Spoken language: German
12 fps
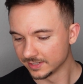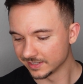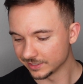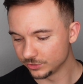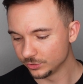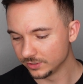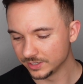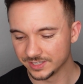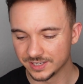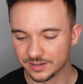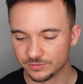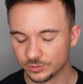
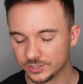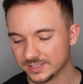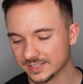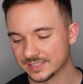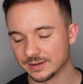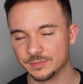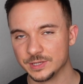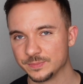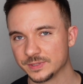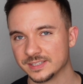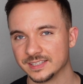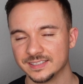Natürlich würde ich das am
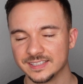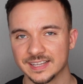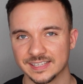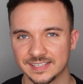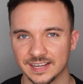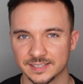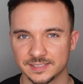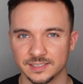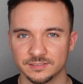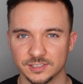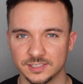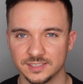liebsten in die Tesla-Aktie
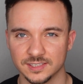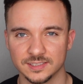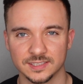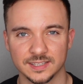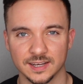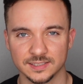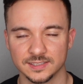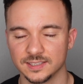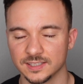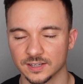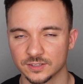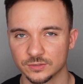investieren, denn da sehe
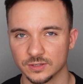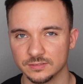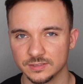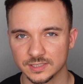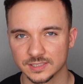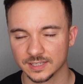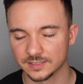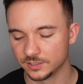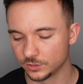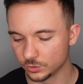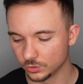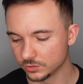ich aktuell, wie gesagt, die
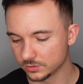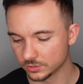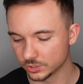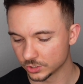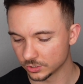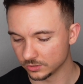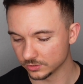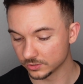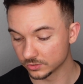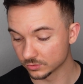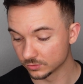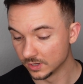größte Chance
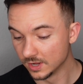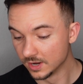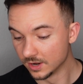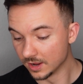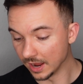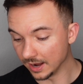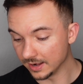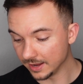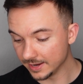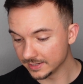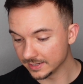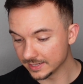zu.
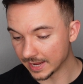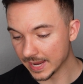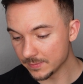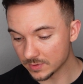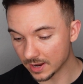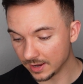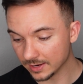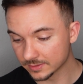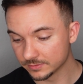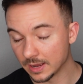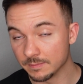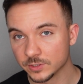Allein einem
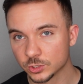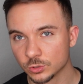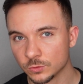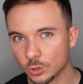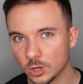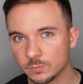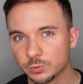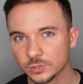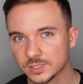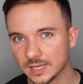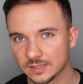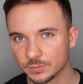Tag haben wir schon
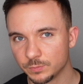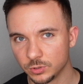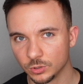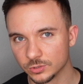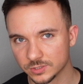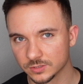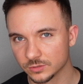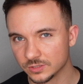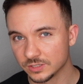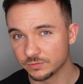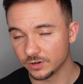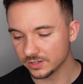9% plus und
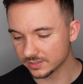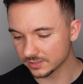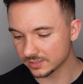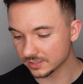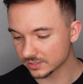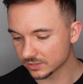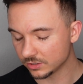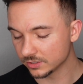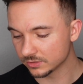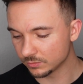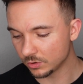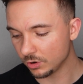ich wollte das
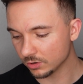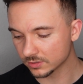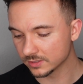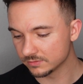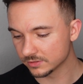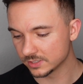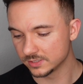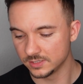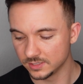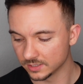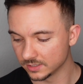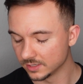heute Morgen
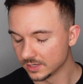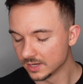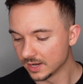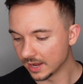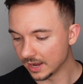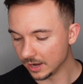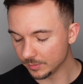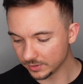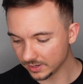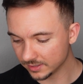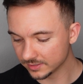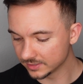investieren,
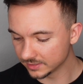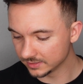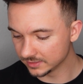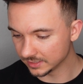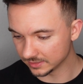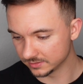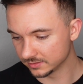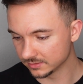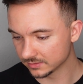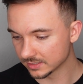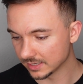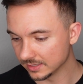aber ich
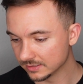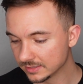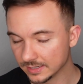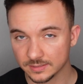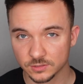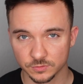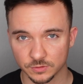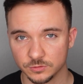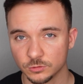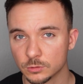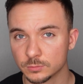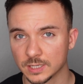hatte kein Geld zur
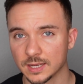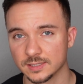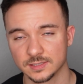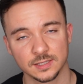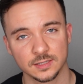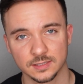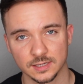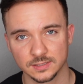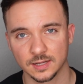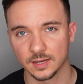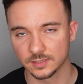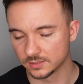Verfügung, um eine ganze
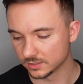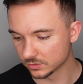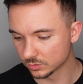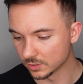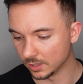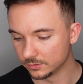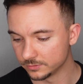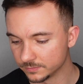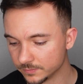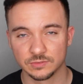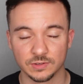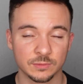Tesla-Aktie zu kaufen.
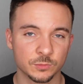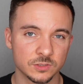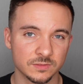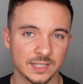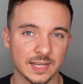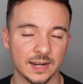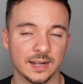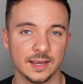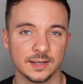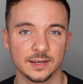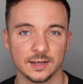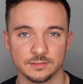Deswegen müssen wir da
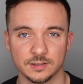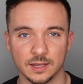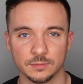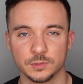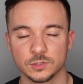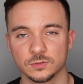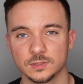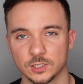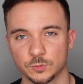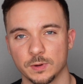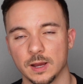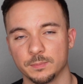leider warten, bis unser
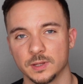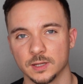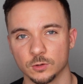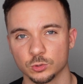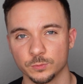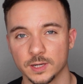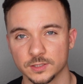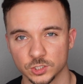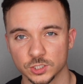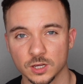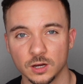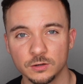Sparplan
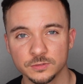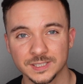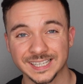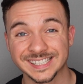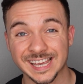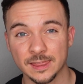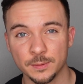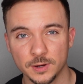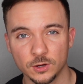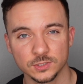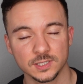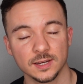automatisch kauft. Es kann aber
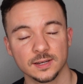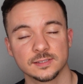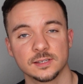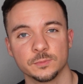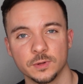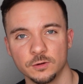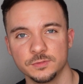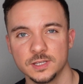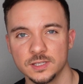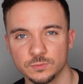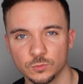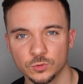auch sein, dass ich im Laufe
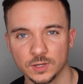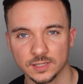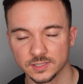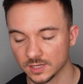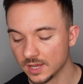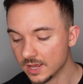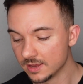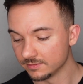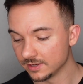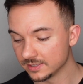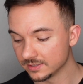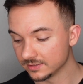dieses Monats,
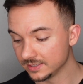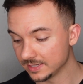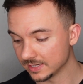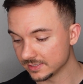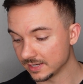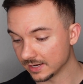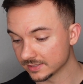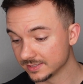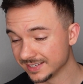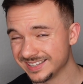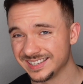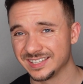wenn die
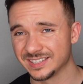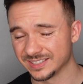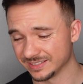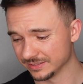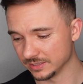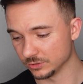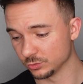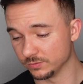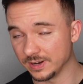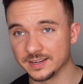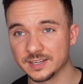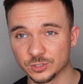Tesla-Aktie nicht also
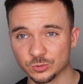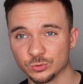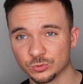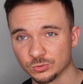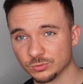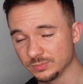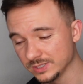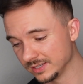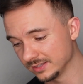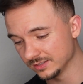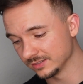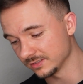weiter so, so ein
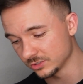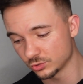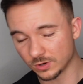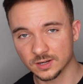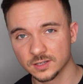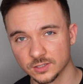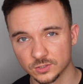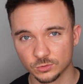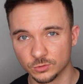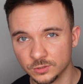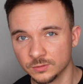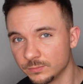bisschen struggelt, so
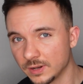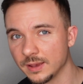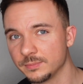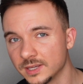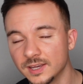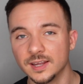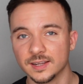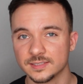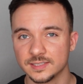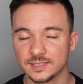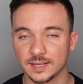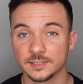unten bleibt,
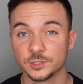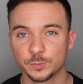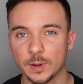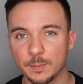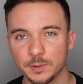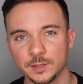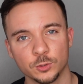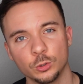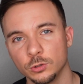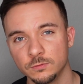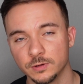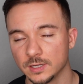dass ich da den Sparplan
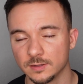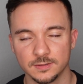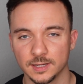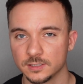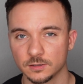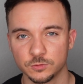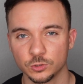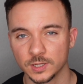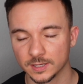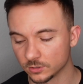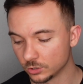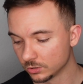erhöhen werde, vielleicht auf
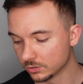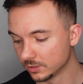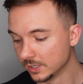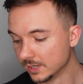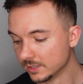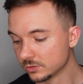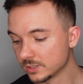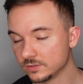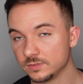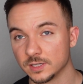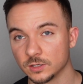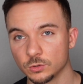100 Euro, sodass
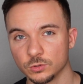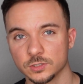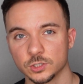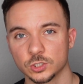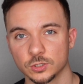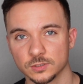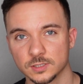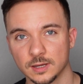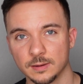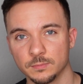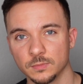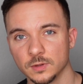wir eine große Chance
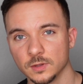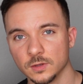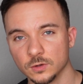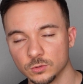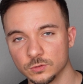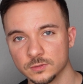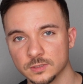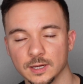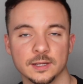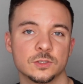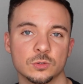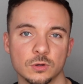haben, unten
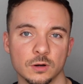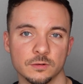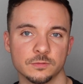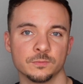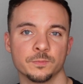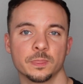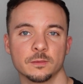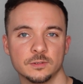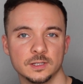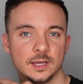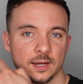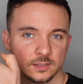einzukaufen,
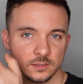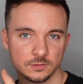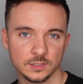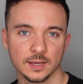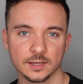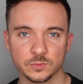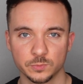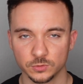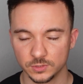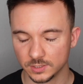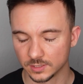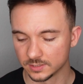wenn die Aktie wieder
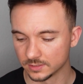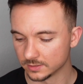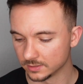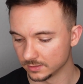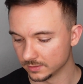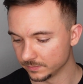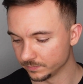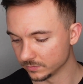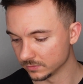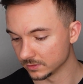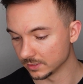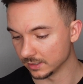explodiert,
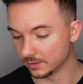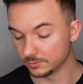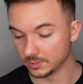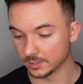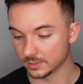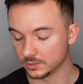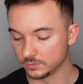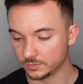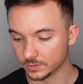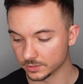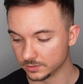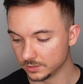ähm, da wieder richtig
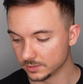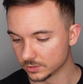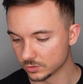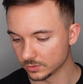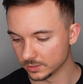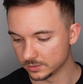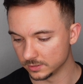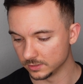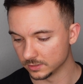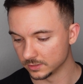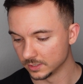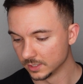viel Rendite zu
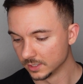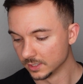erzielen.